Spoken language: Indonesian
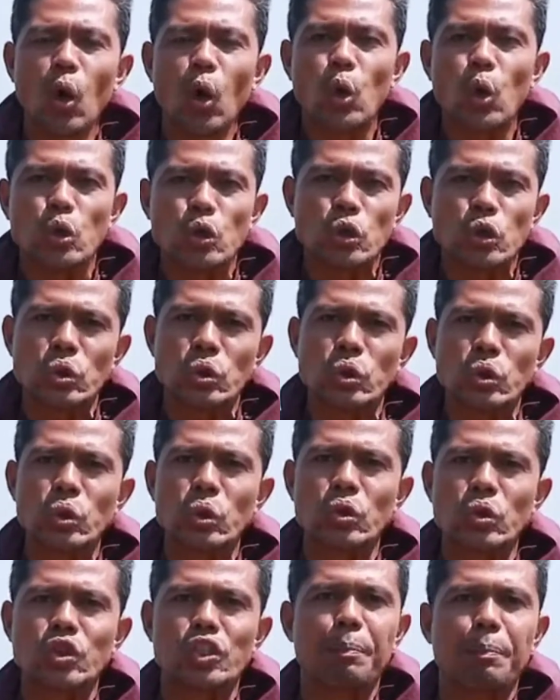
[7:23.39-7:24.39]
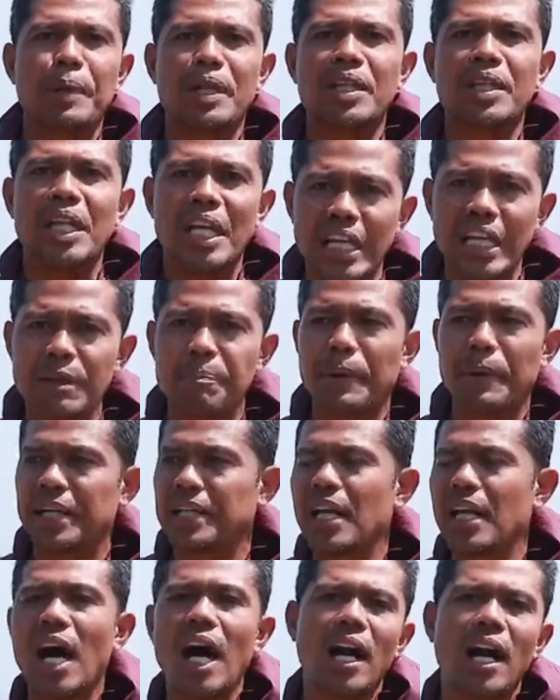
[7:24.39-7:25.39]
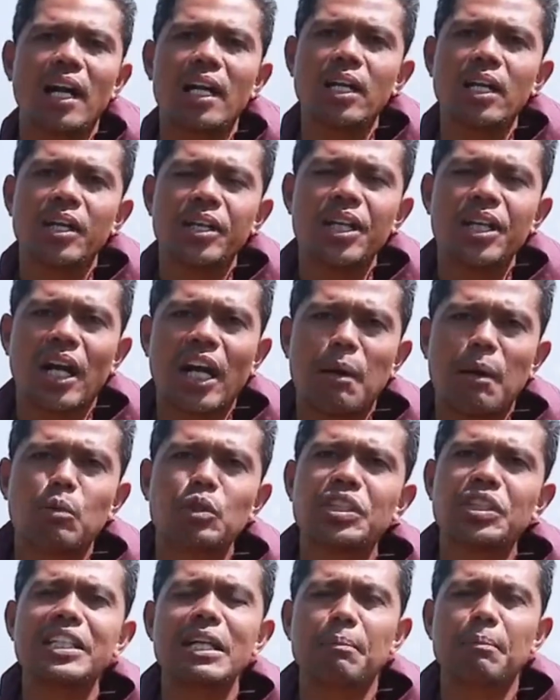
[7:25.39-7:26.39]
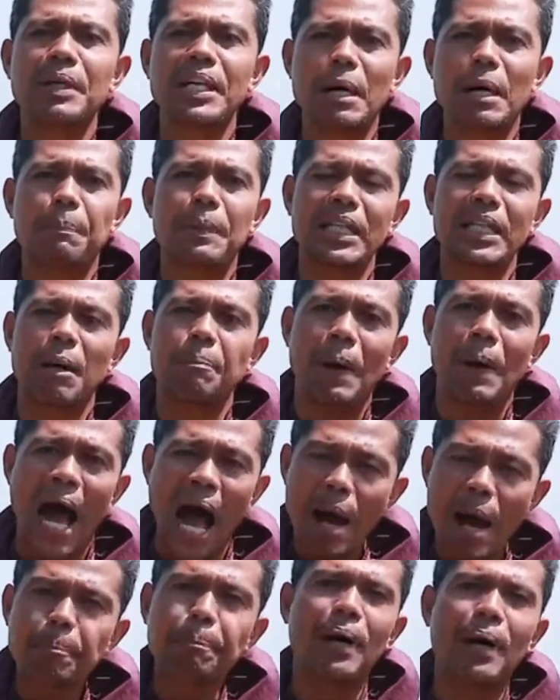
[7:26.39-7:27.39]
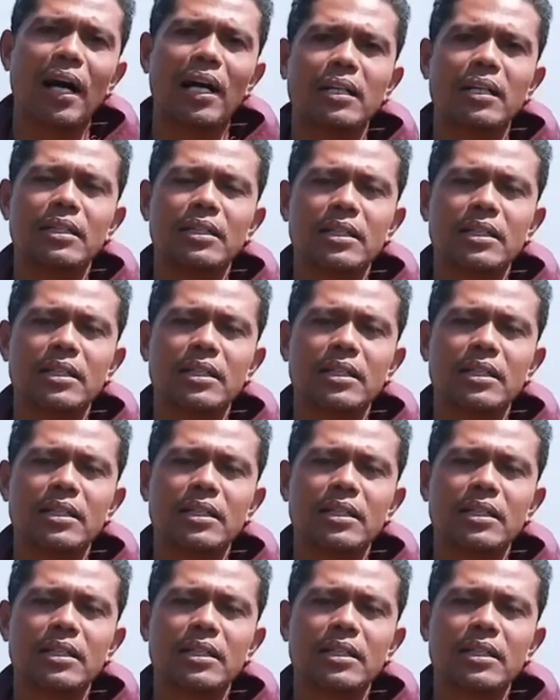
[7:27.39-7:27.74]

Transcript: untuk seperti ini padahal ya kamu tidak mendapat apa-apa.